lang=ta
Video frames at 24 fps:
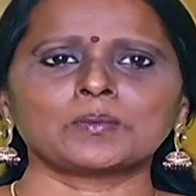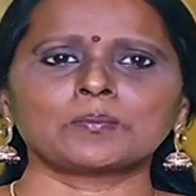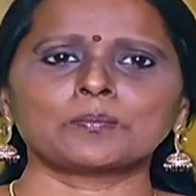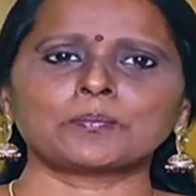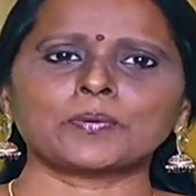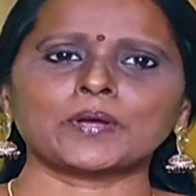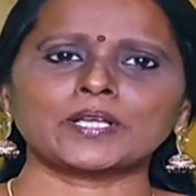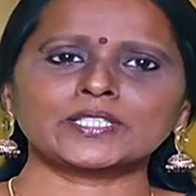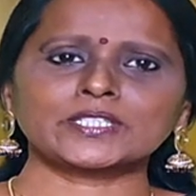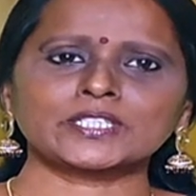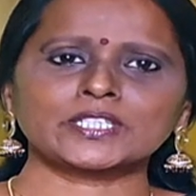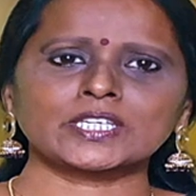
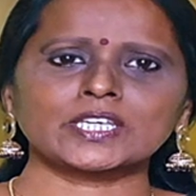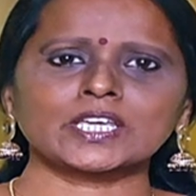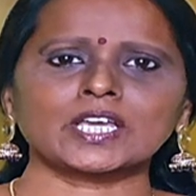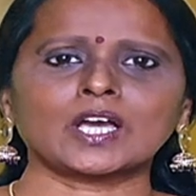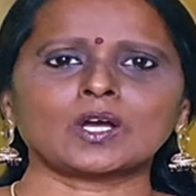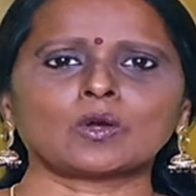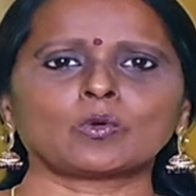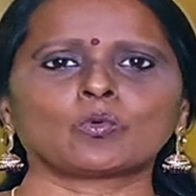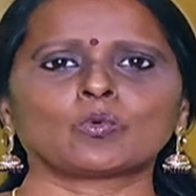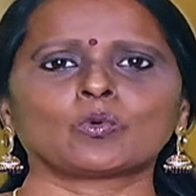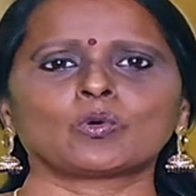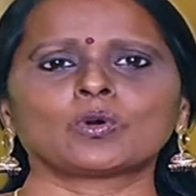
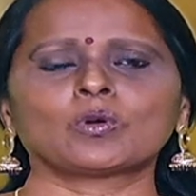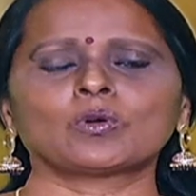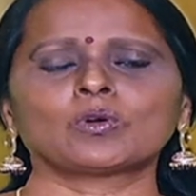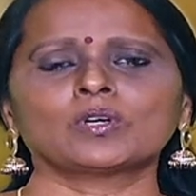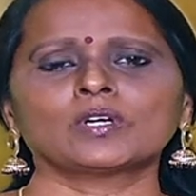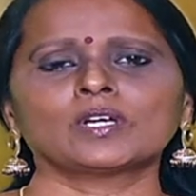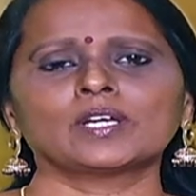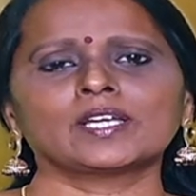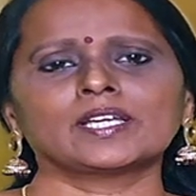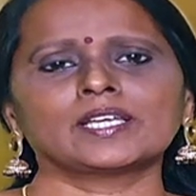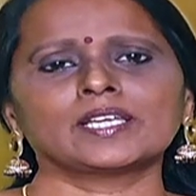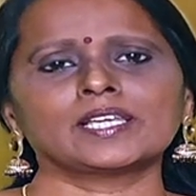பச்சையாவோ
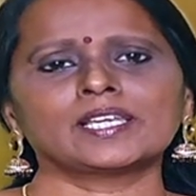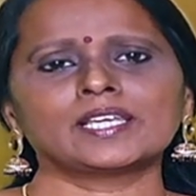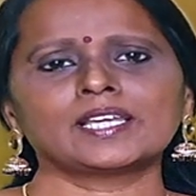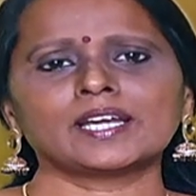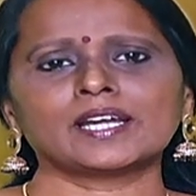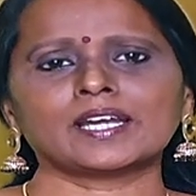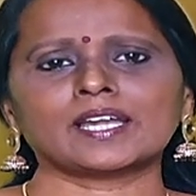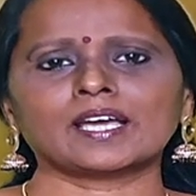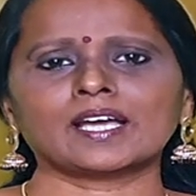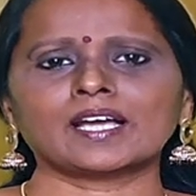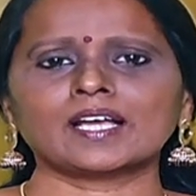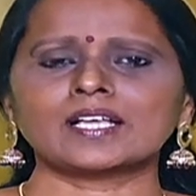
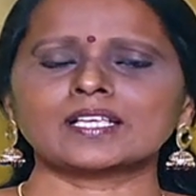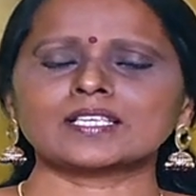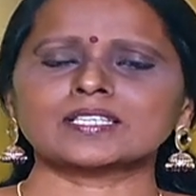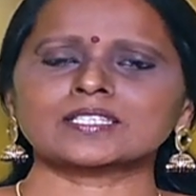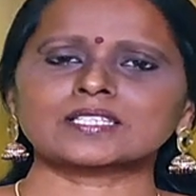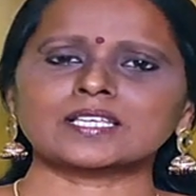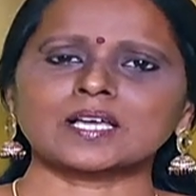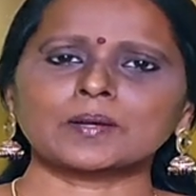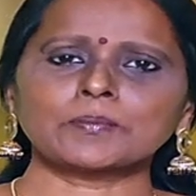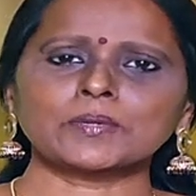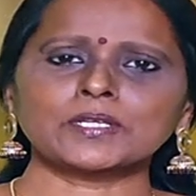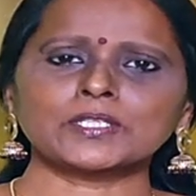இல்லைனா
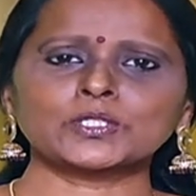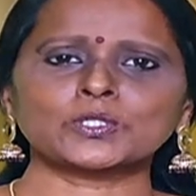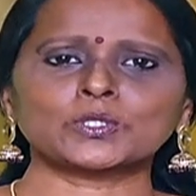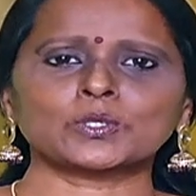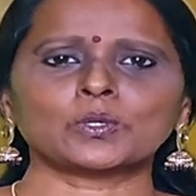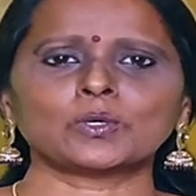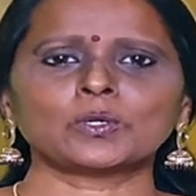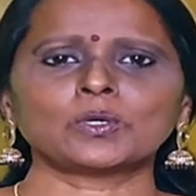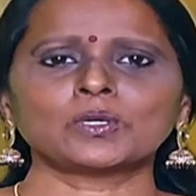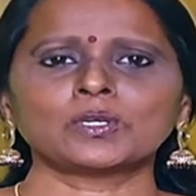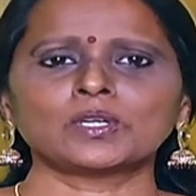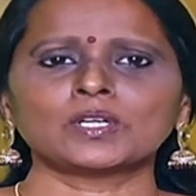சமைச்சோ
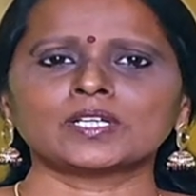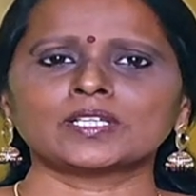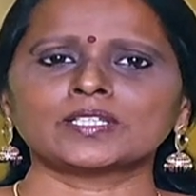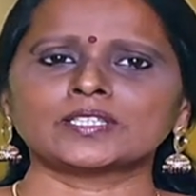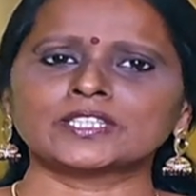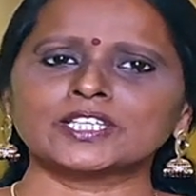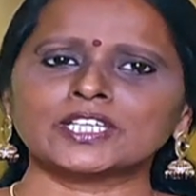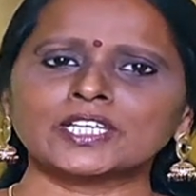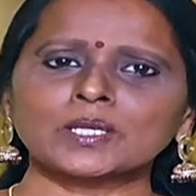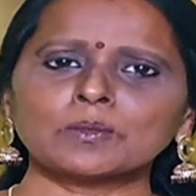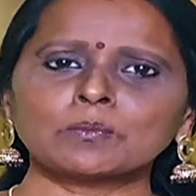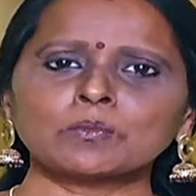
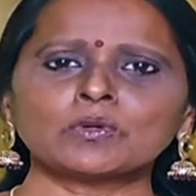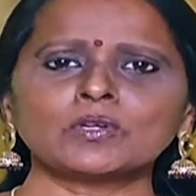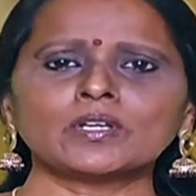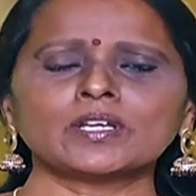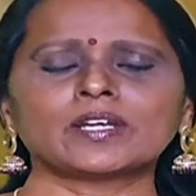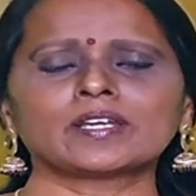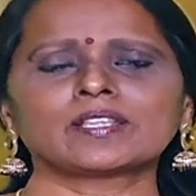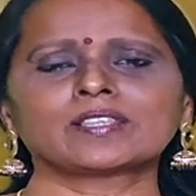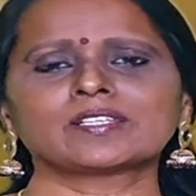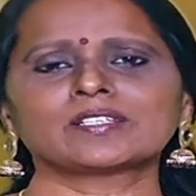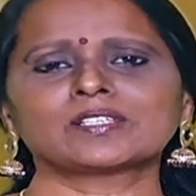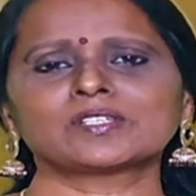தினமும்
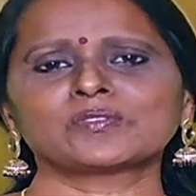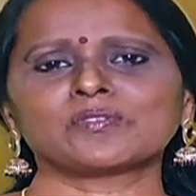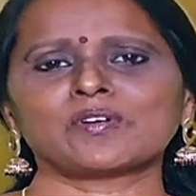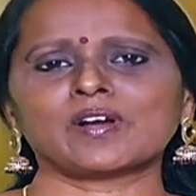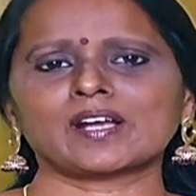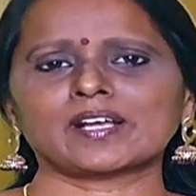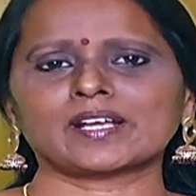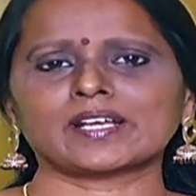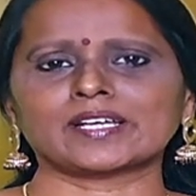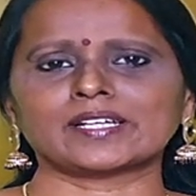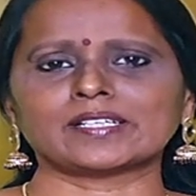எடுத்துட்டு வாங்க